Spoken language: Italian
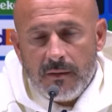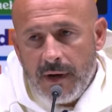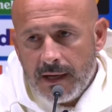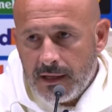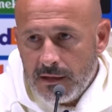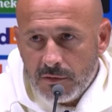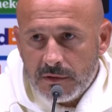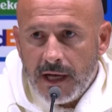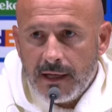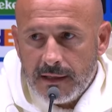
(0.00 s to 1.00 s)
ma anche
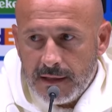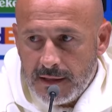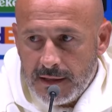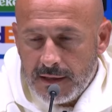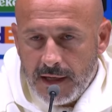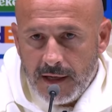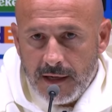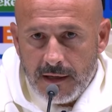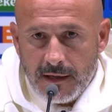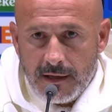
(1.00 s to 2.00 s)
lontani
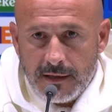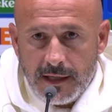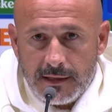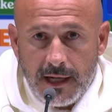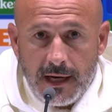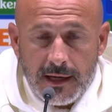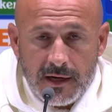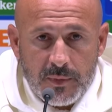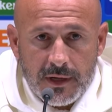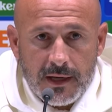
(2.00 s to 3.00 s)
dal, dal
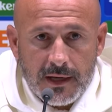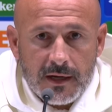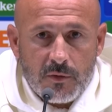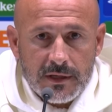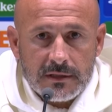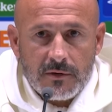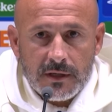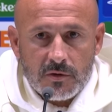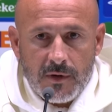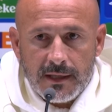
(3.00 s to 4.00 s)
Dallara, perché questa è una
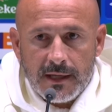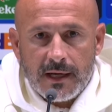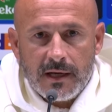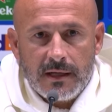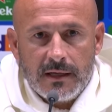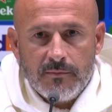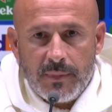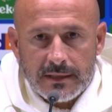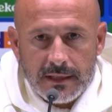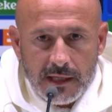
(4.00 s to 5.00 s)
squadra che in
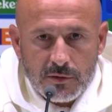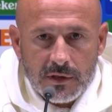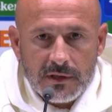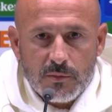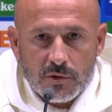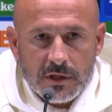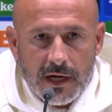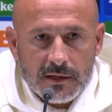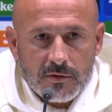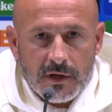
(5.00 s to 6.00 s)
passato ha
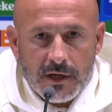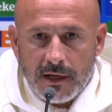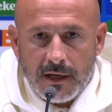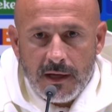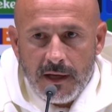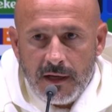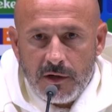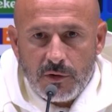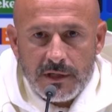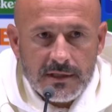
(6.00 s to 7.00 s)
dimostrato che
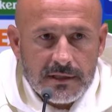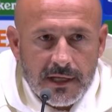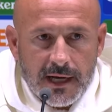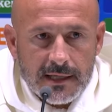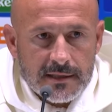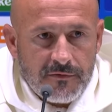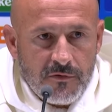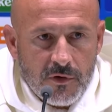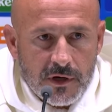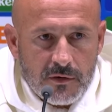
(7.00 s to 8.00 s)
non esiste casa e
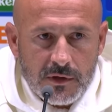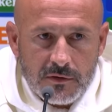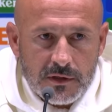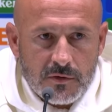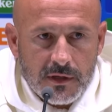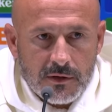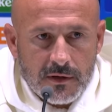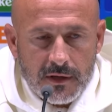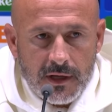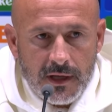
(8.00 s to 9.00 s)
fuori, quando una squadra